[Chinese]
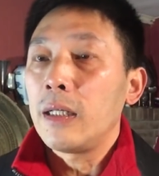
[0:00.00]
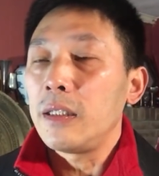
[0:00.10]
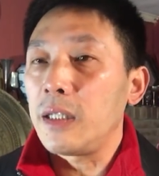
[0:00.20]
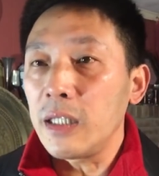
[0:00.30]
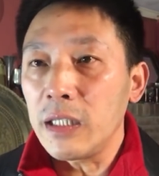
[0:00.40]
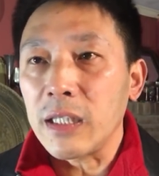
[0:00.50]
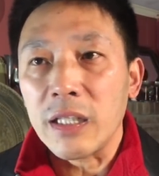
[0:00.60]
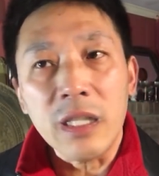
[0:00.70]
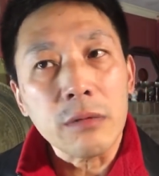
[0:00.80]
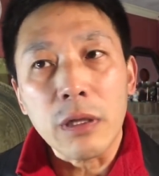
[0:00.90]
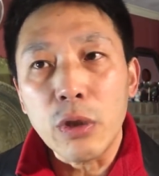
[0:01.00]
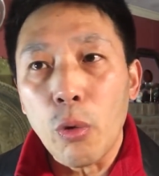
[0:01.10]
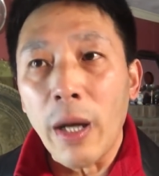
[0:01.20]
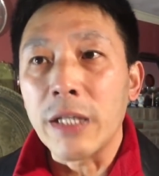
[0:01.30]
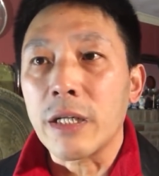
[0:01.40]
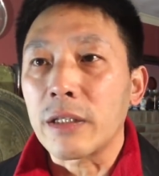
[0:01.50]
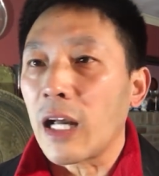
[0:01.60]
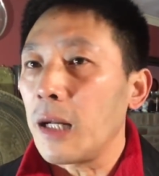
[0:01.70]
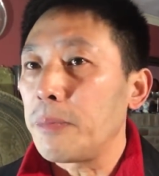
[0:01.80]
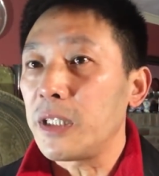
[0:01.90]
你跟他讲义和团是坏事儿，
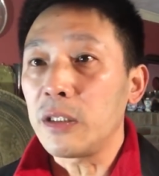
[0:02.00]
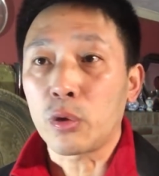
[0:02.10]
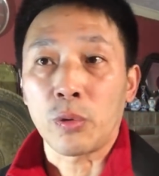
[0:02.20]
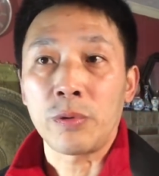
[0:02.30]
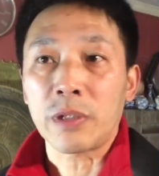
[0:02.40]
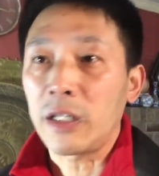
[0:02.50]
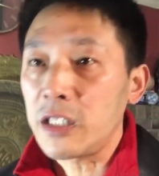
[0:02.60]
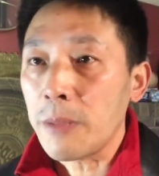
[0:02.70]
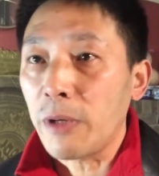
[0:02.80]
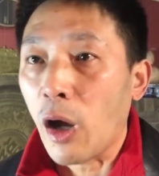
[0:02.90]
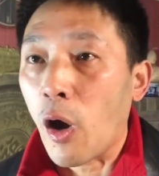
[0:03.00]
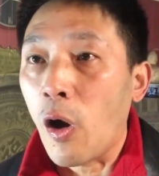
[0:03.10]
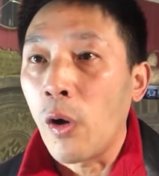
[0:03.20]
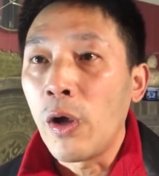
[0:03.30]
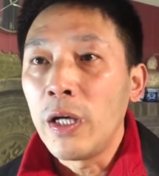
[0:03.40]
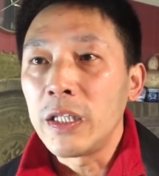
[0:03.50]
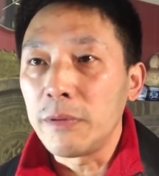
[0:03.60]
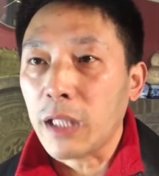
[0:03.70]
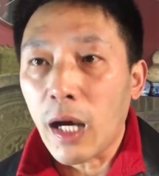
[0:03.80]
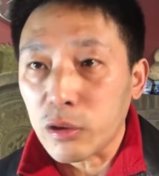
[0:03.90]
他还不一定懂，他理解不了，因
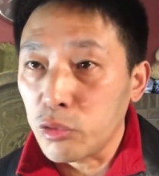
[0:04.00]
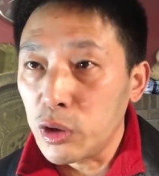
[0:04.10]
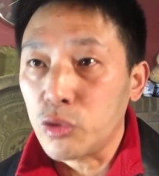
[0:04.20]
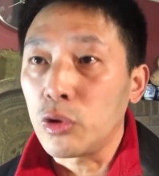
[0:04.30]
为他读的